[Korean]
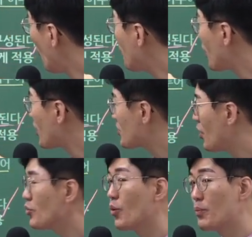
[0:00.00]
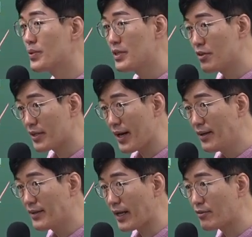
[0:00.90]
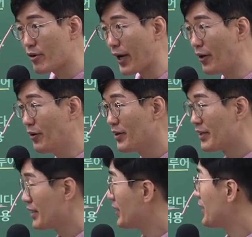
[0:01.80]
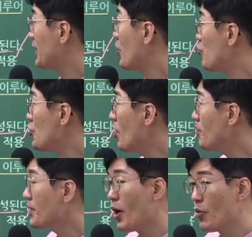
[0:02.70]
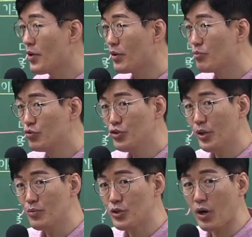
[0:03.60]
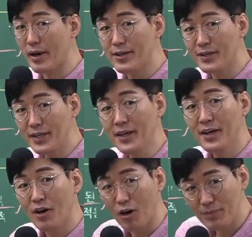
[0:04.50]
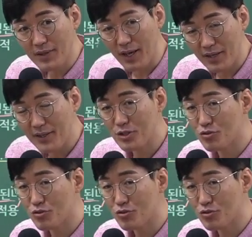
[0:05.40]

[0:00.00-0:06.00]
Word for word: 높여서 높이는 거다라는 거예요. 그러니까 위험 나오면 무위험률과 관련이 없다. 이게